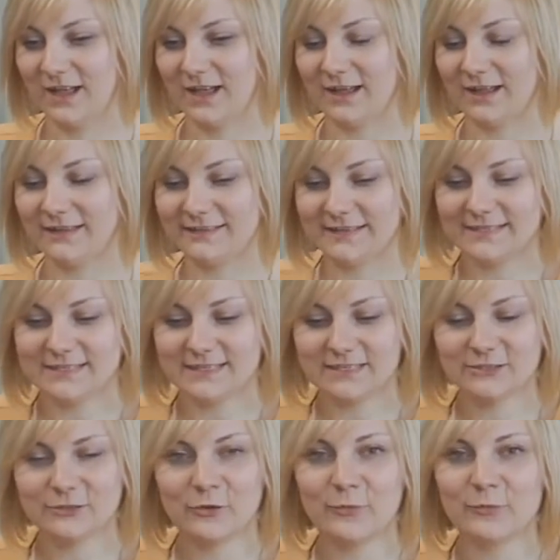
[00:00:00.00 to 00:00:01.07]
А для тех,
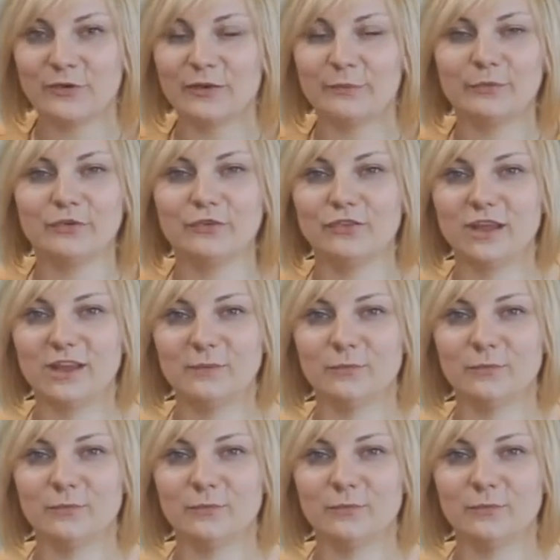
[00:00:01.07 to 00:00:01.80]
кто предпочитает